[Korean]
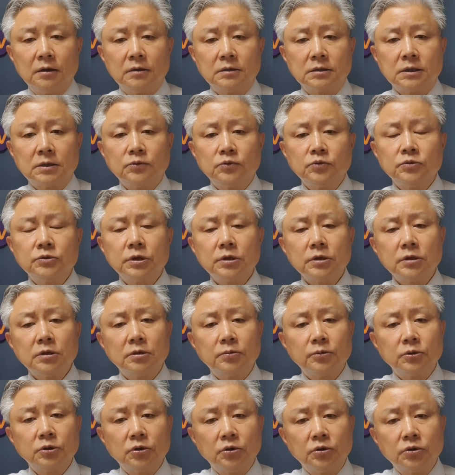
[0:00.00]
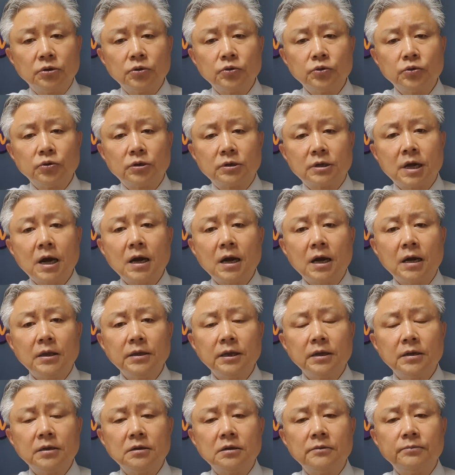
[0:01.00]
자, 윤석열 후보를 의도적으로
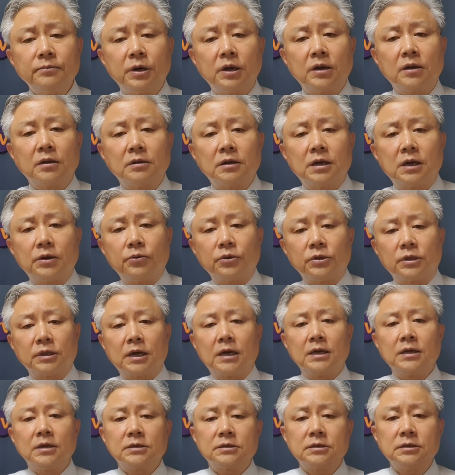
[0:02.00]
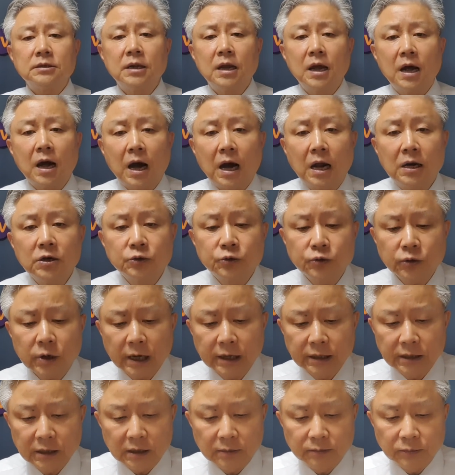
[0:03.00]
깎아내리는 발언을 하고 있다 하는 것을 알 수가
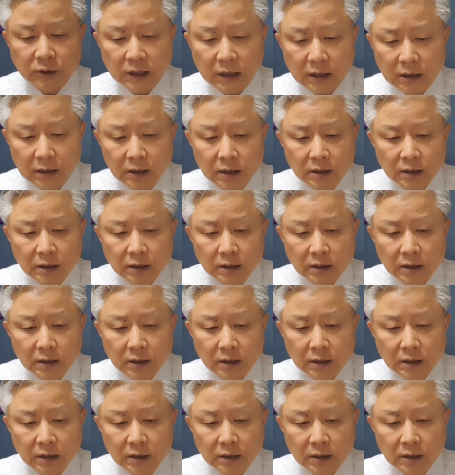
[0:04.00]
있는 겁니다.